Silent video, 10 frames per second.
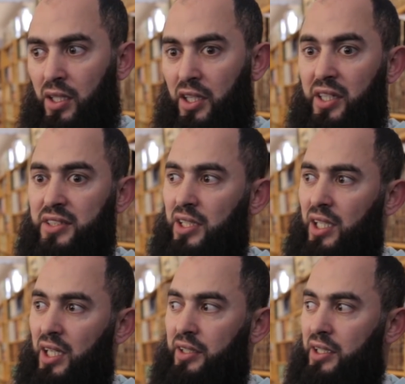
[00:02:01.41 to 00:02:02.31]

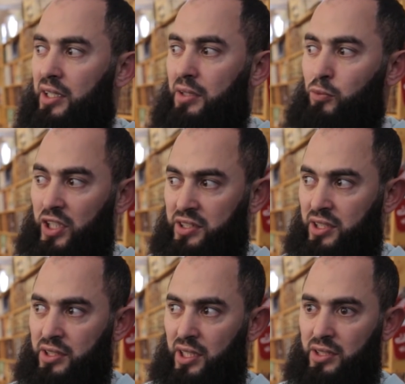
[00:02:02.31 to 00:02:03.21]
النصيحة أن
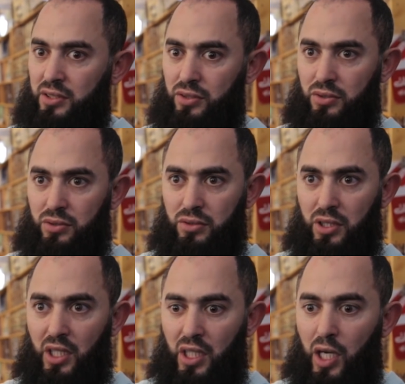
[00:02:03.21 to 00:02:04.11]
المؤسسات
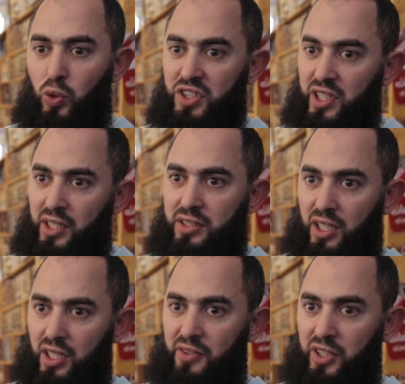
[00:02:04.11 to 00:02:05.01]
أو وزارة
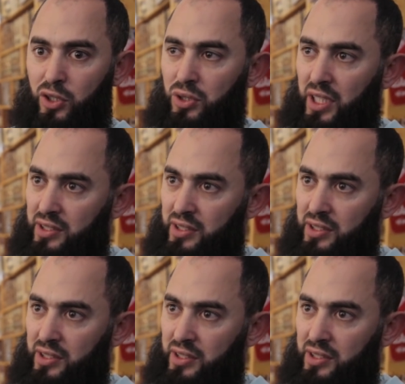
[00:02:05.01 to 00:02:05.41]
الثقافة يكون